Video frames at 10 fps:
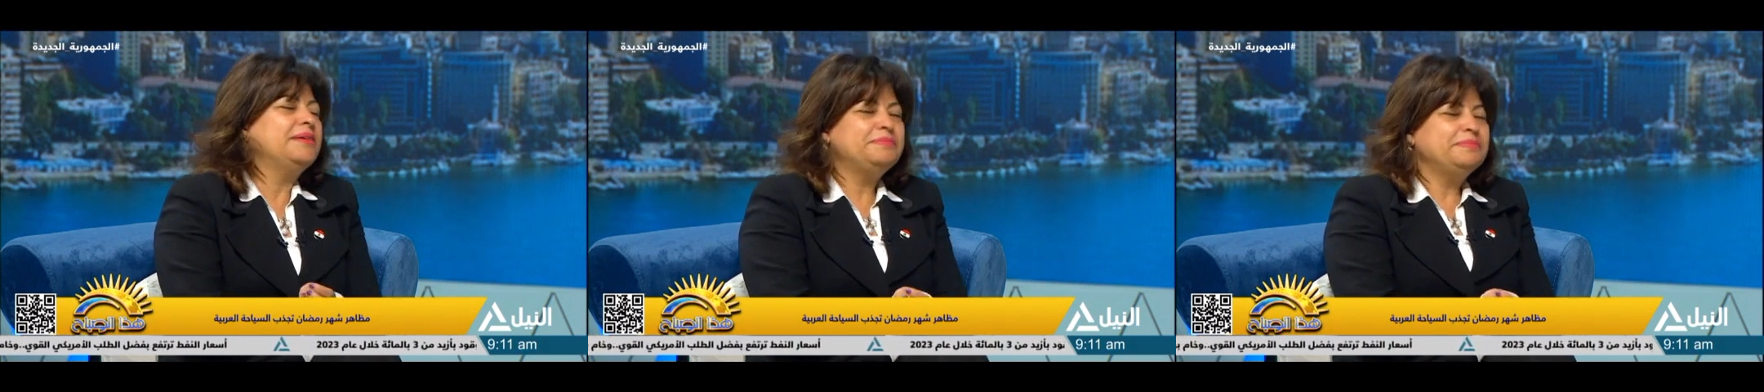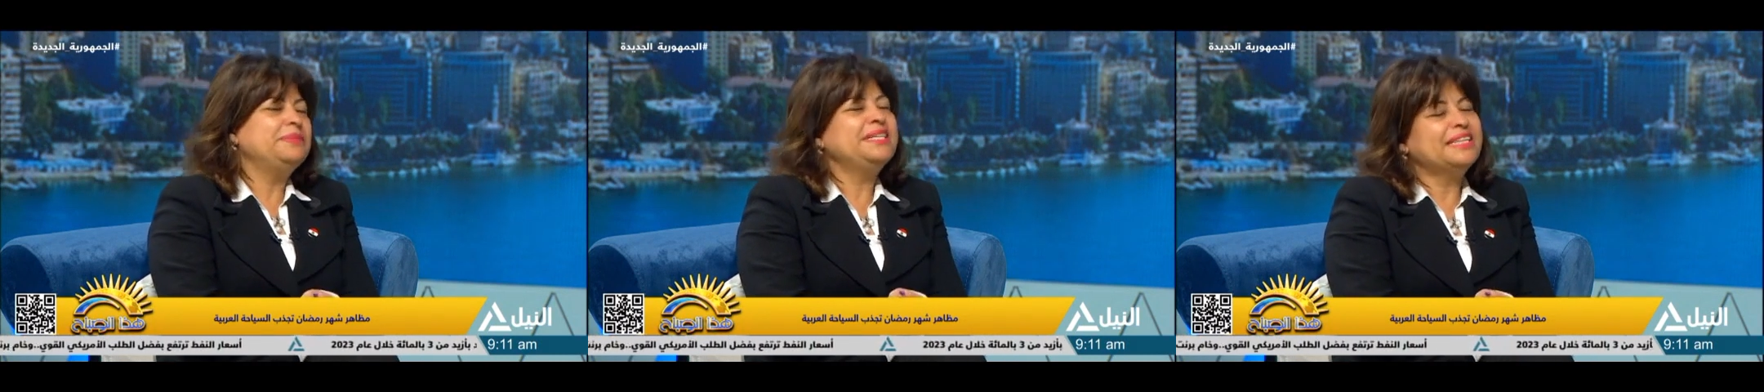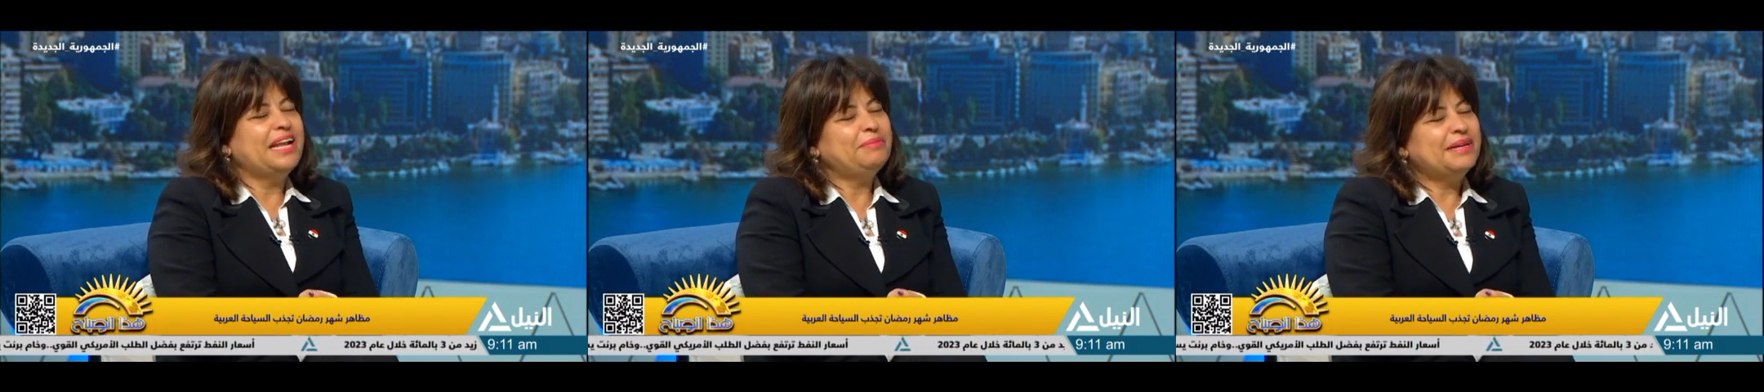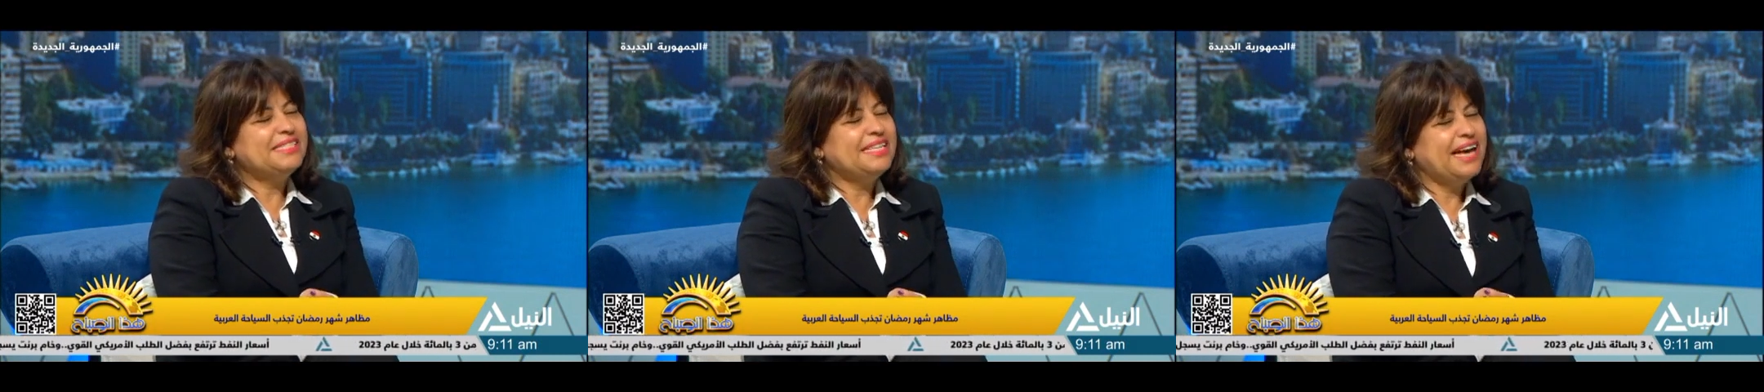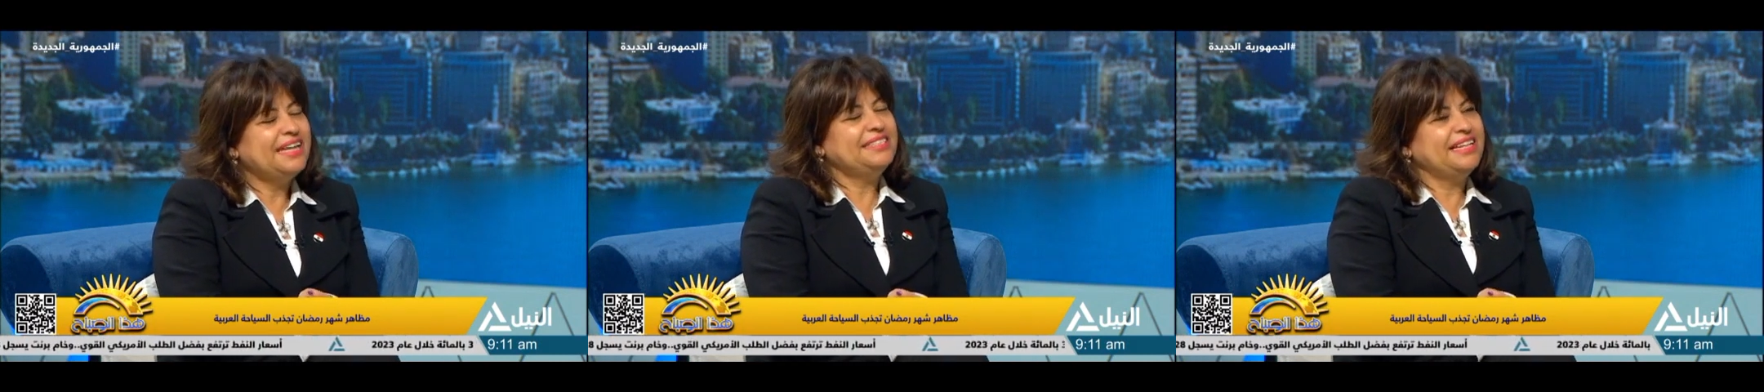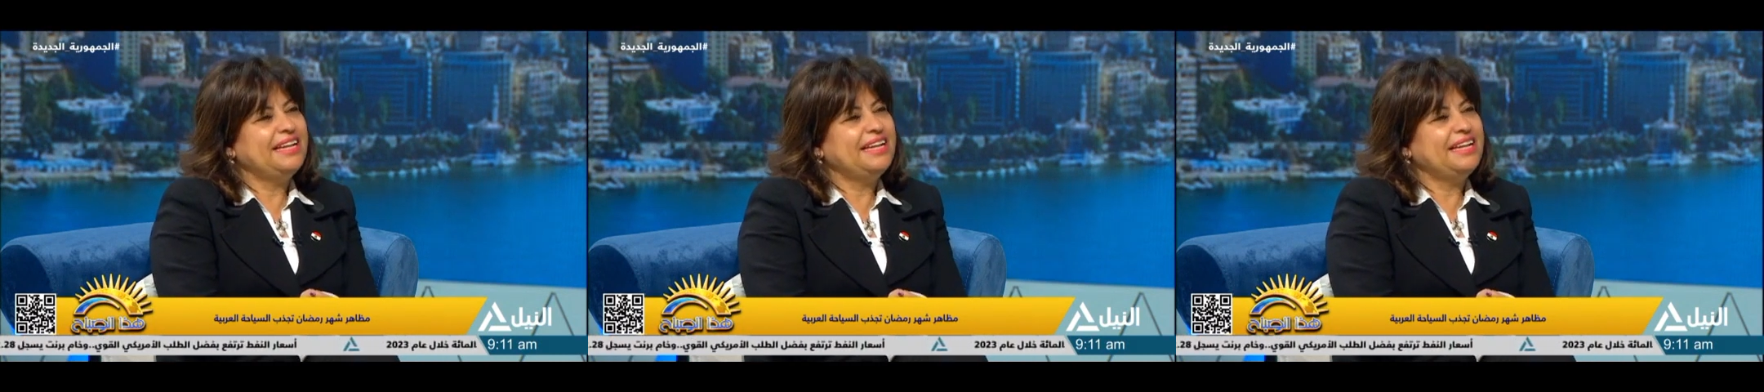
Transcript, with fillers: بنتكلم عن سياحه